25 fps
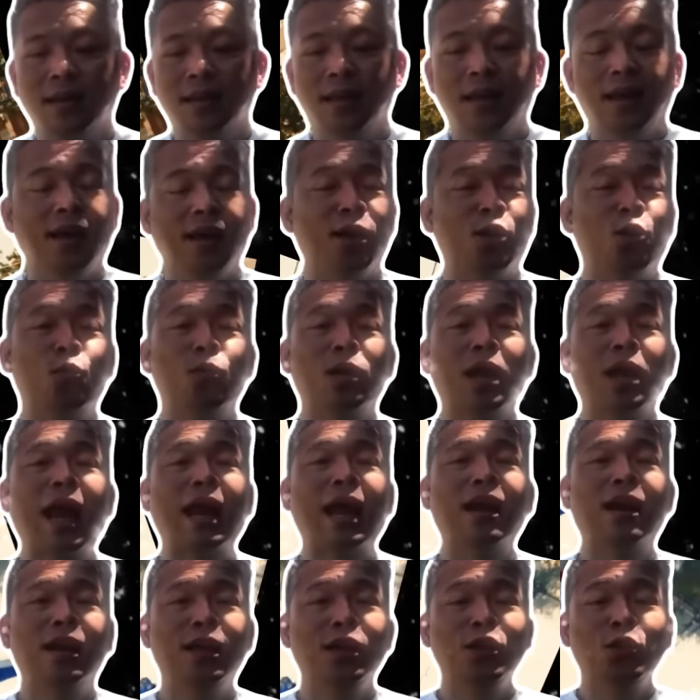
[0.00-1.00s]
thì cũng khá
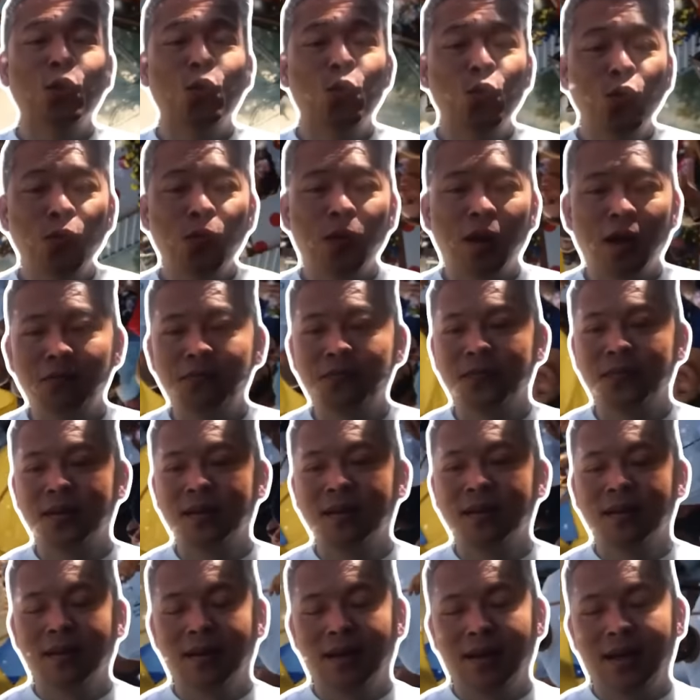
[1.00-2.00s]
là lý thú đúng không
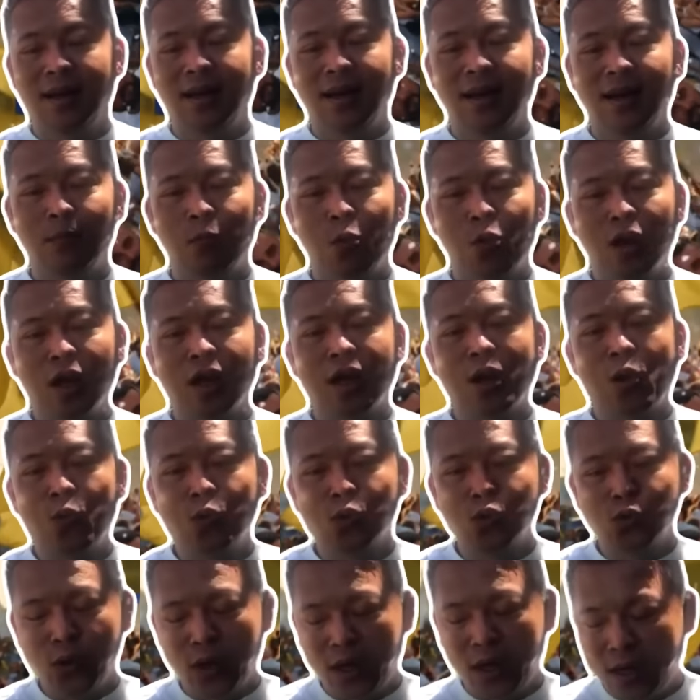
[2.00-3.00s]
à, một cái
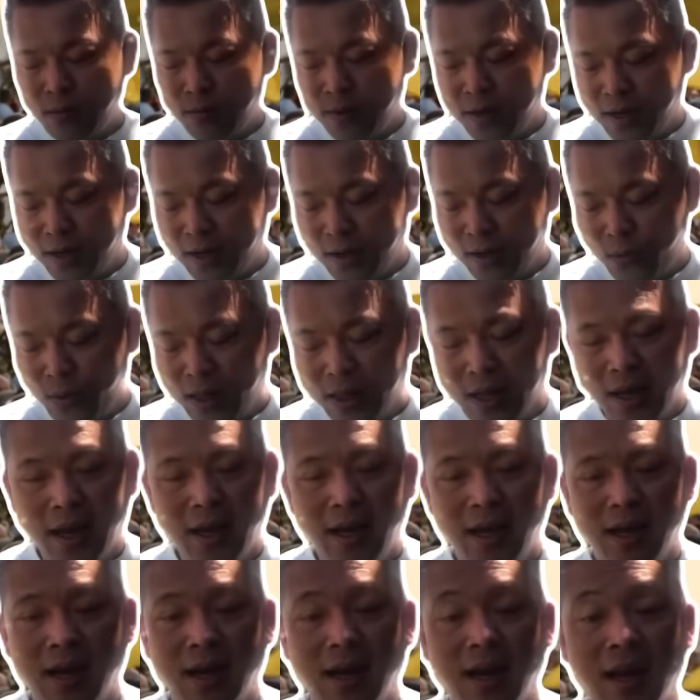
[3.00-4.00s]
câu chuyện mà nguyên
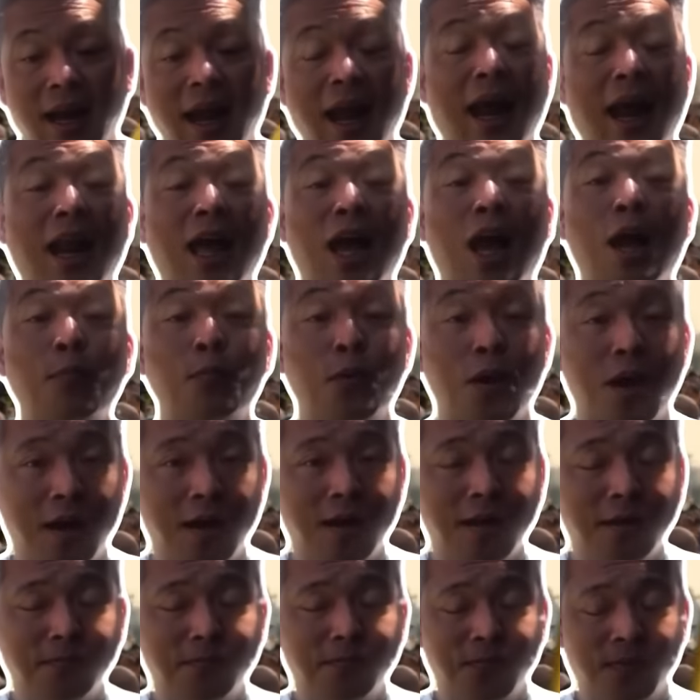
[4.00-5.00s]
thấy là nó khá là hấp dẫn
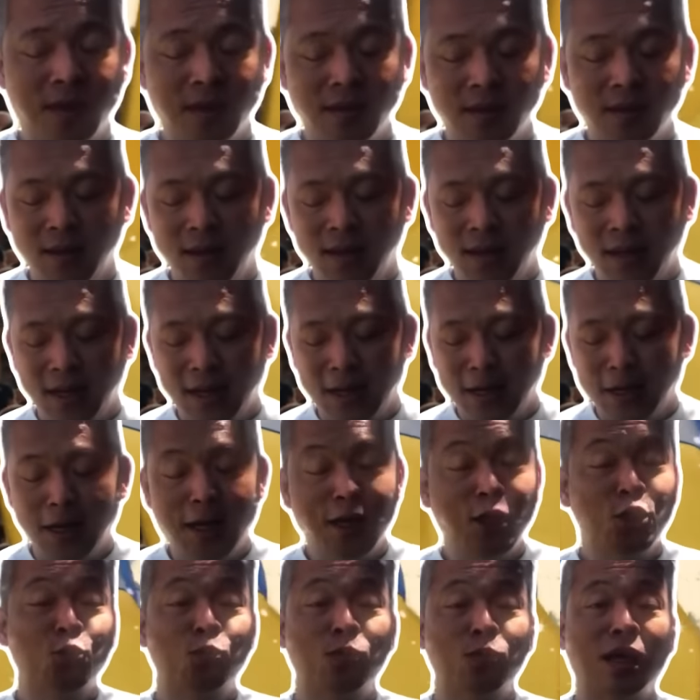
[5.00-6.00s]
À,
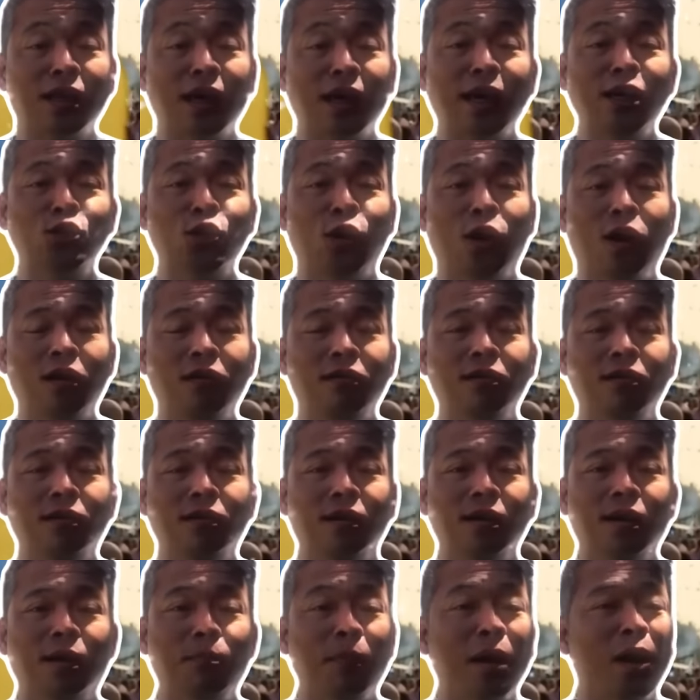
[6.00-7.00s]
để chúng ta thấy rõ được
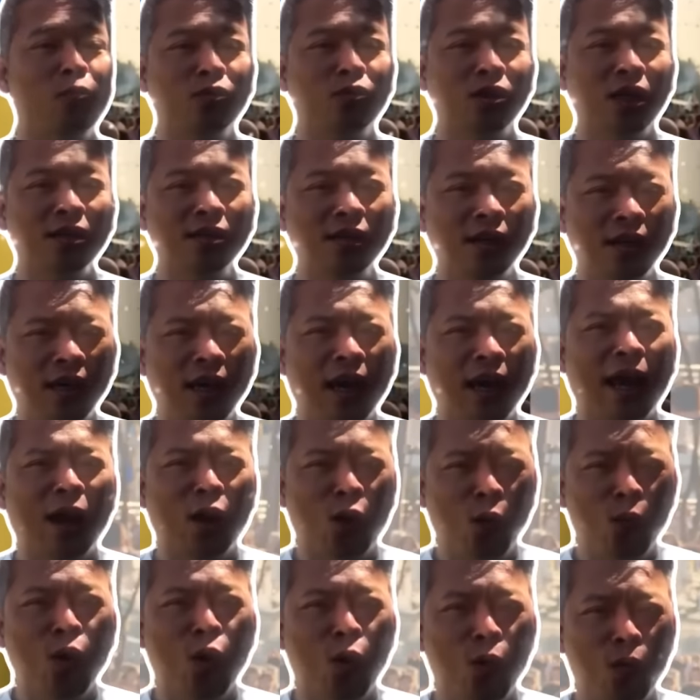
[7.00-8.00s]
à, mấy ông chánh trị gia
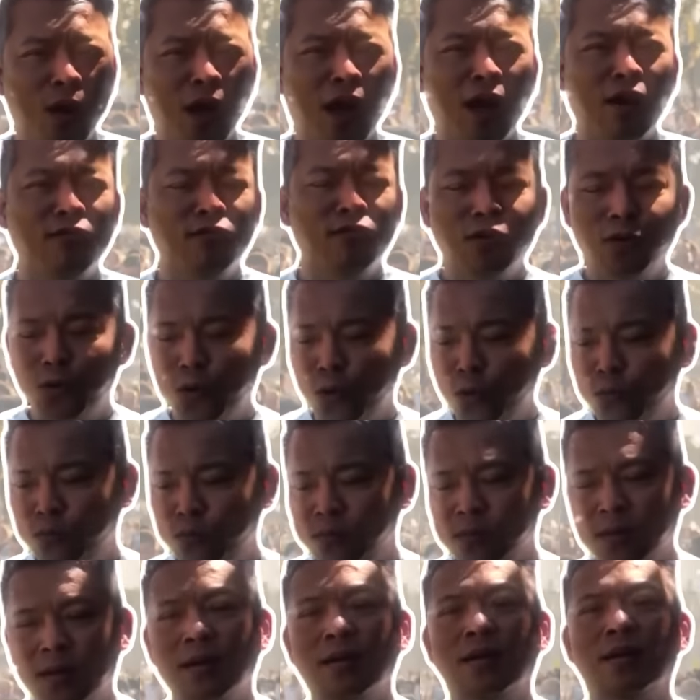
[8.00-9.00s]
cũng khôn khéo vô cùng
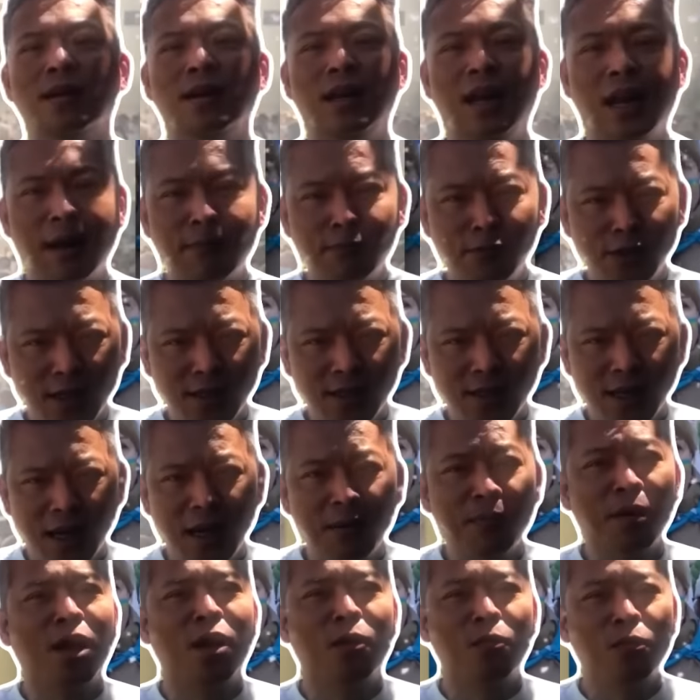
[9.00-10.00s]
làm chánh
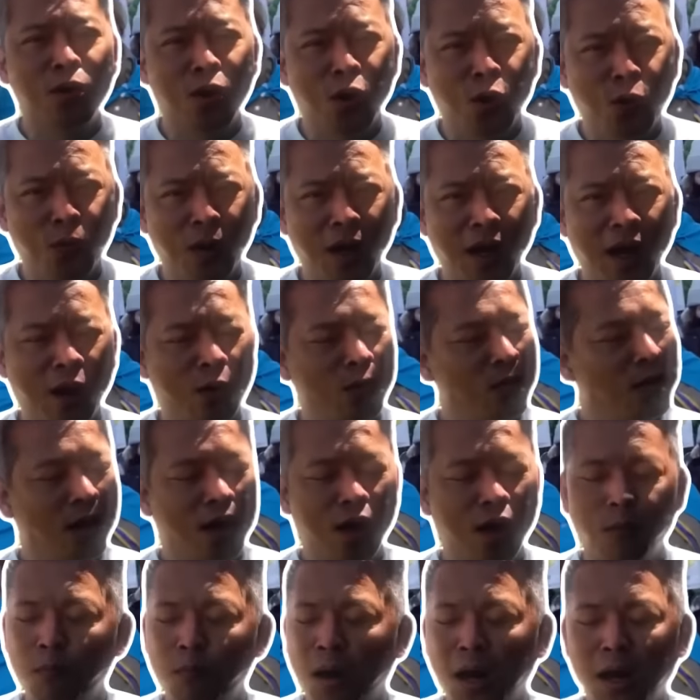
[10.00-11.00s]
trị mà không khôn khéo thì
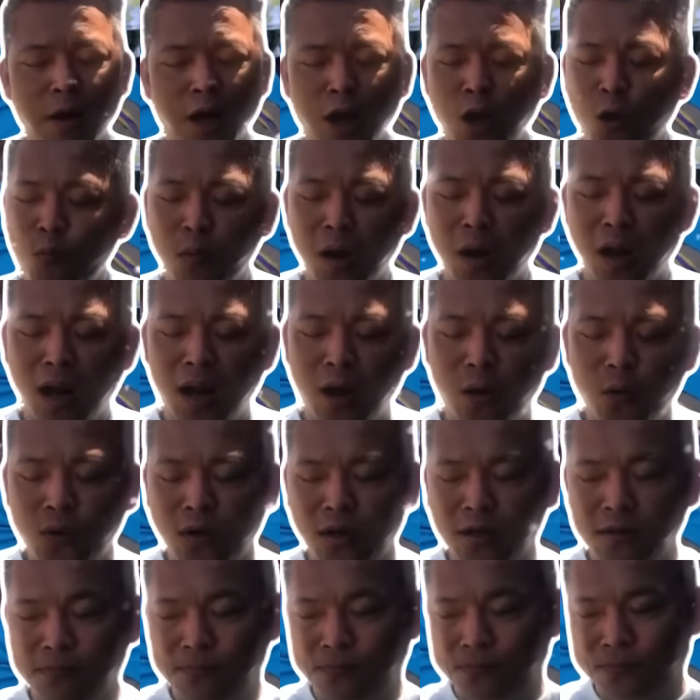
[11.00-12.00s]
không bờ không bền lâu
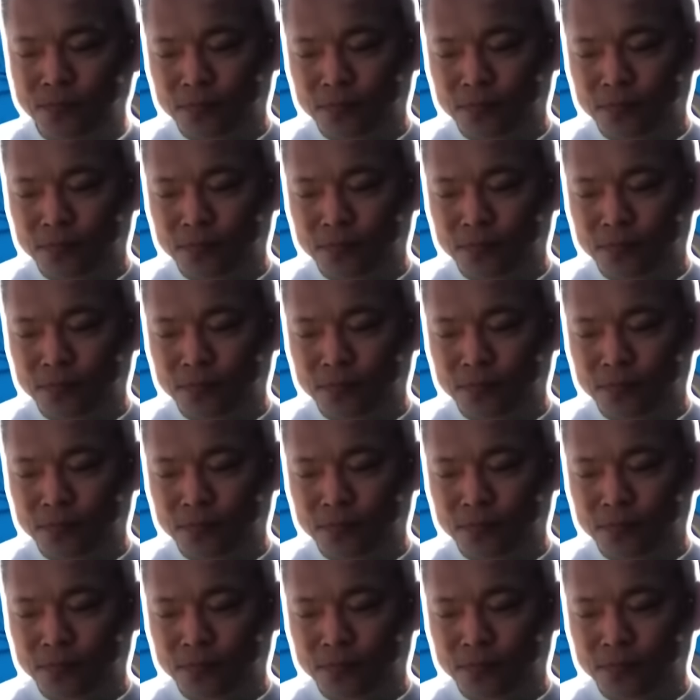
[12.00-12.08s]
được